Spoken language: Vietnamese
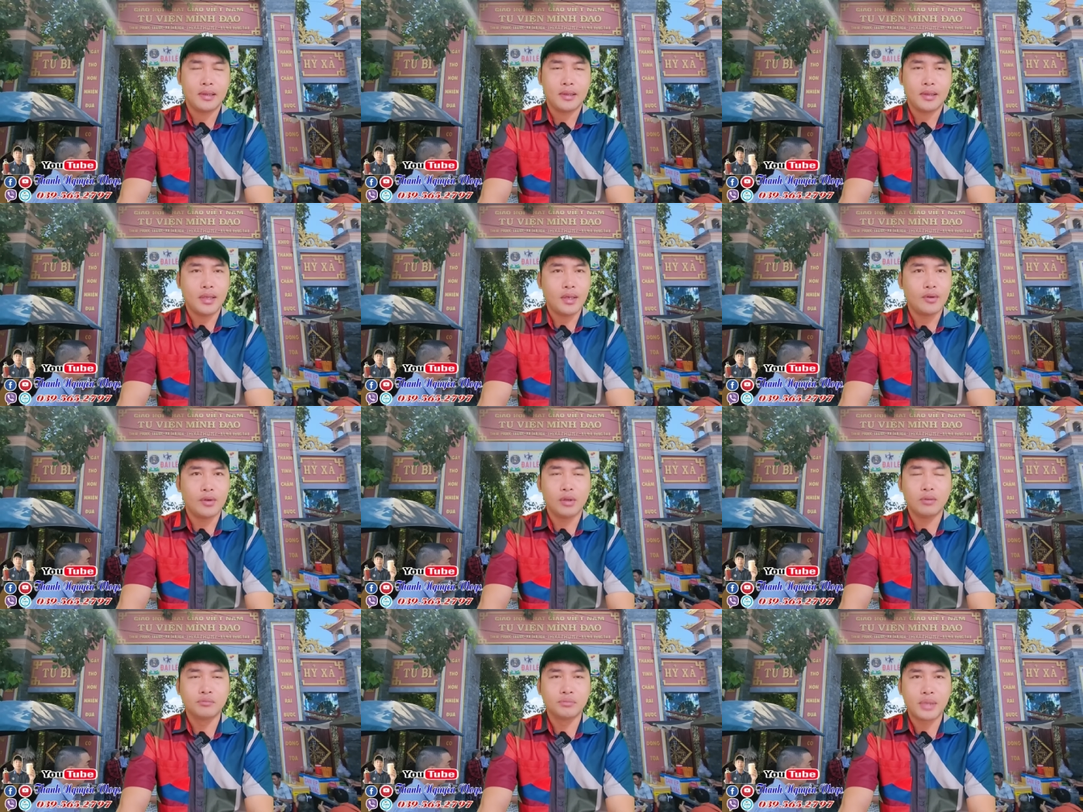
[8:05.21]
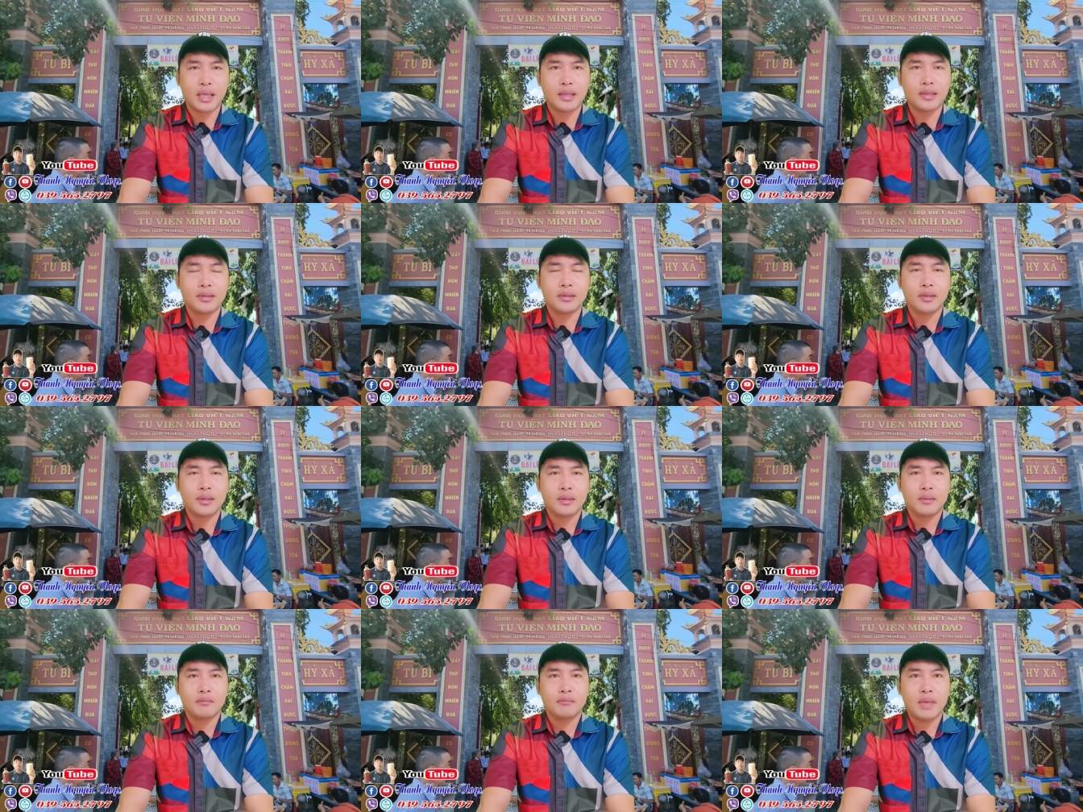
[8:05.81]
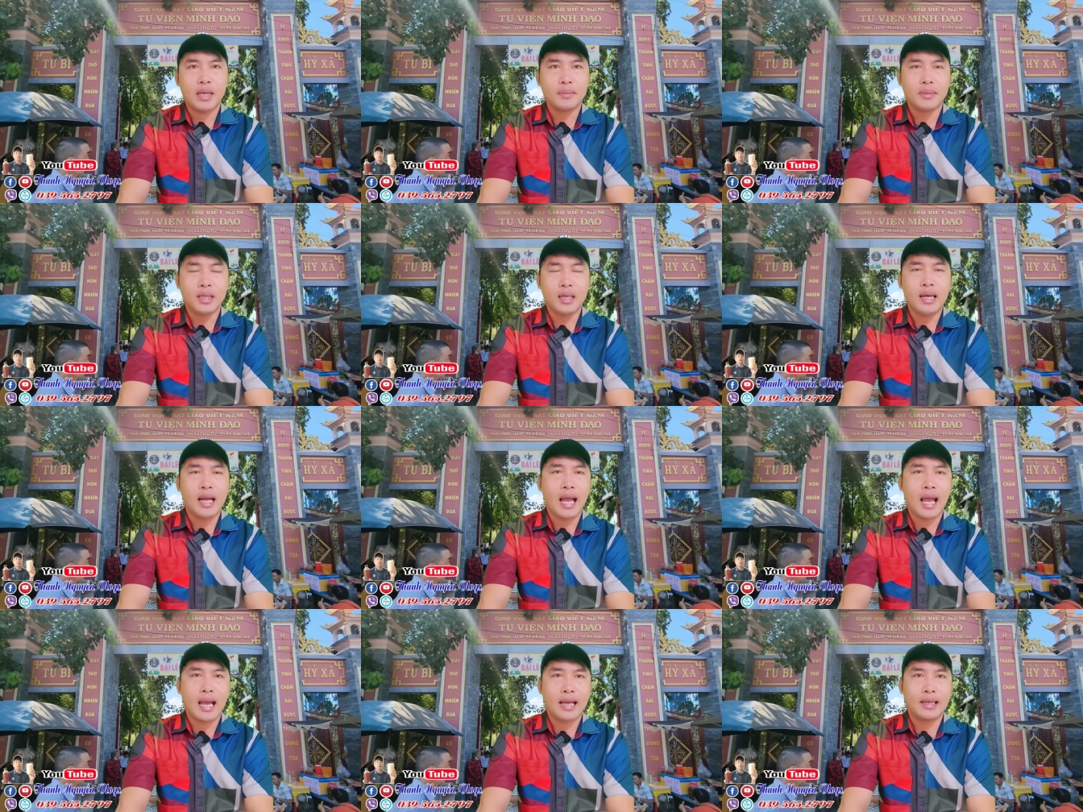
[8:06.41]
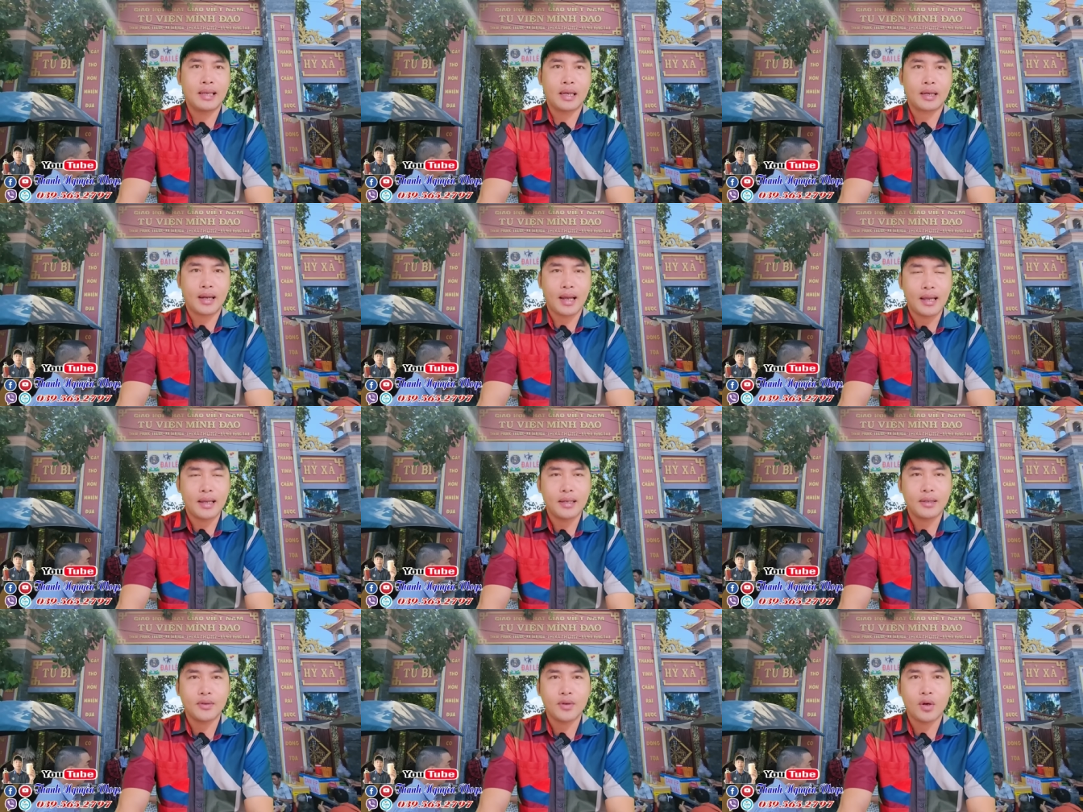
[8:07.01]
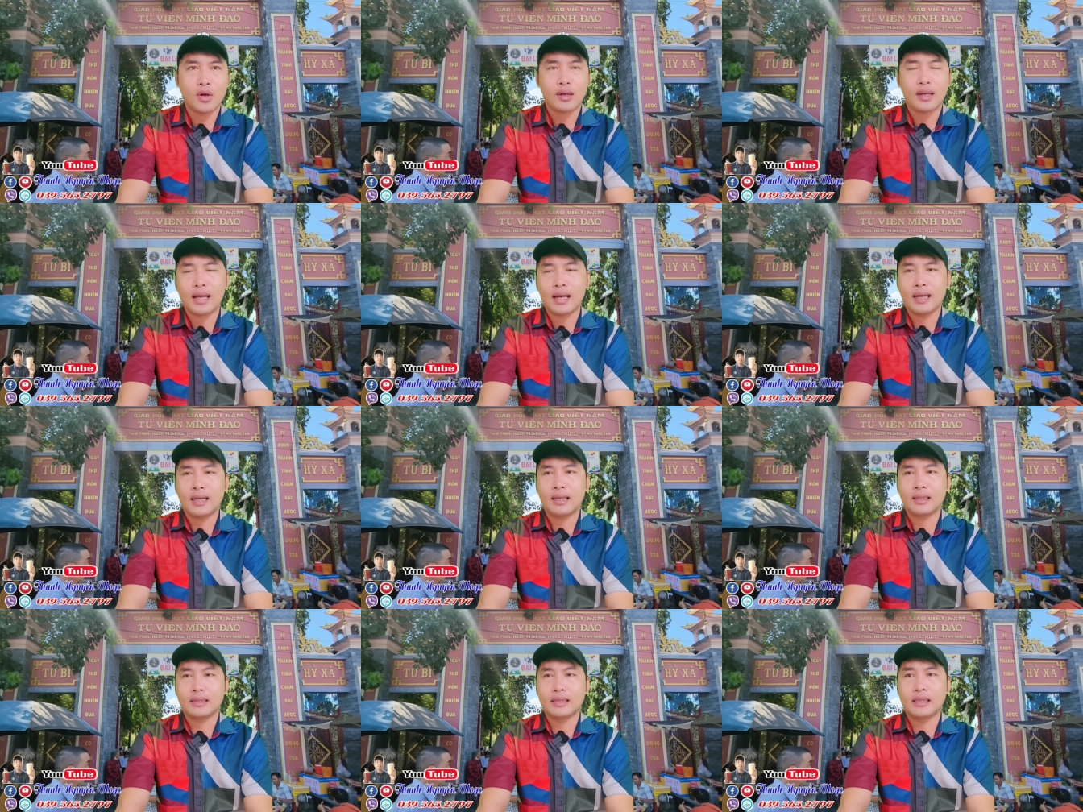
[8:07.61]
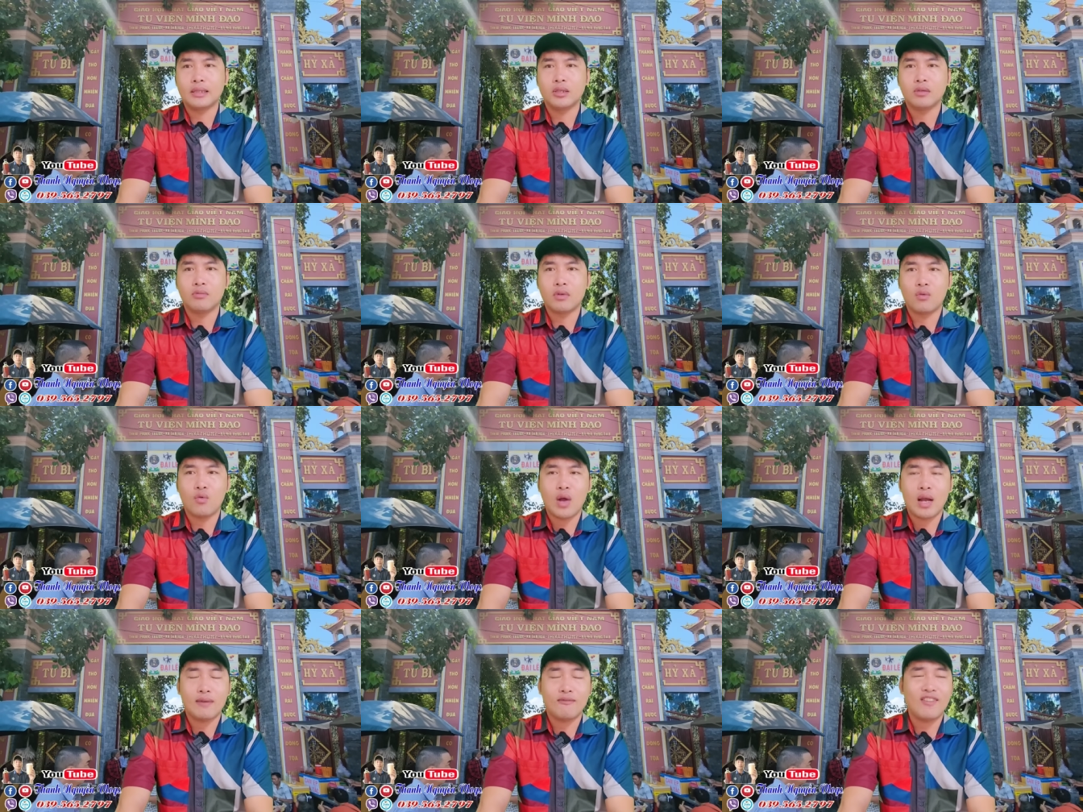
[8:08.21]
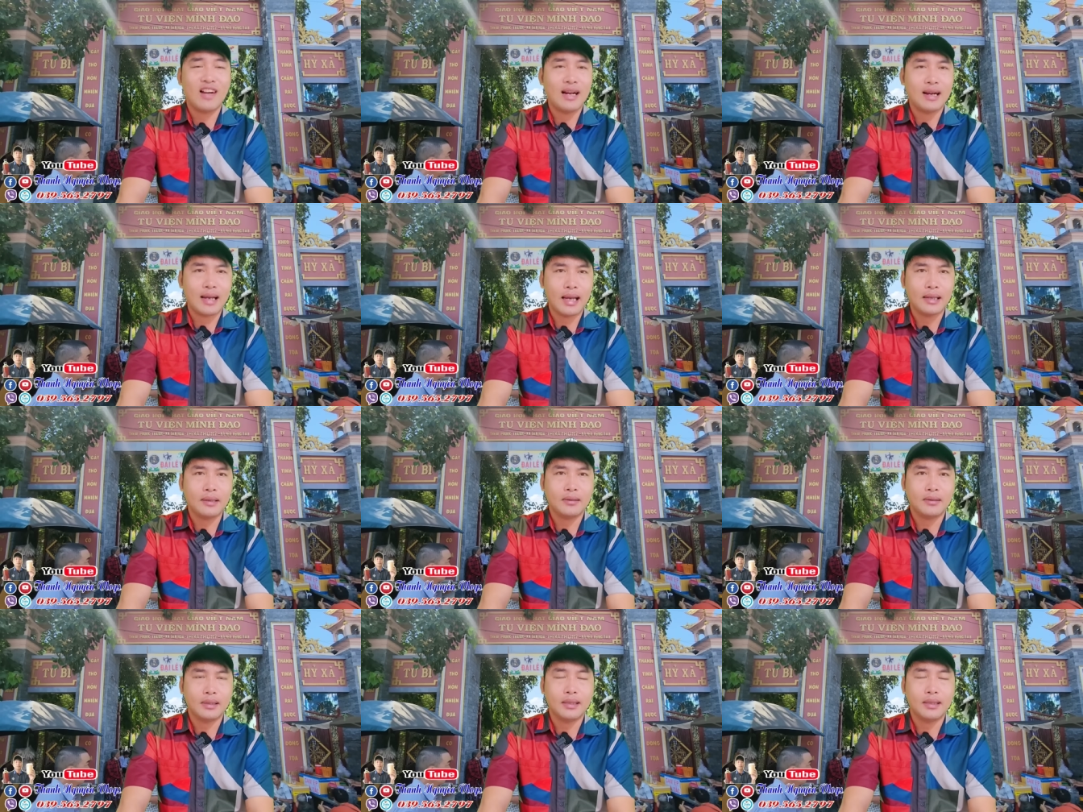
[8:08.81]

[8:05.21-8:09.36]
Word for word: nhiều thông tin mấy bữa gài gần đây cho rằng là thiền tông Phật Quang vắng khách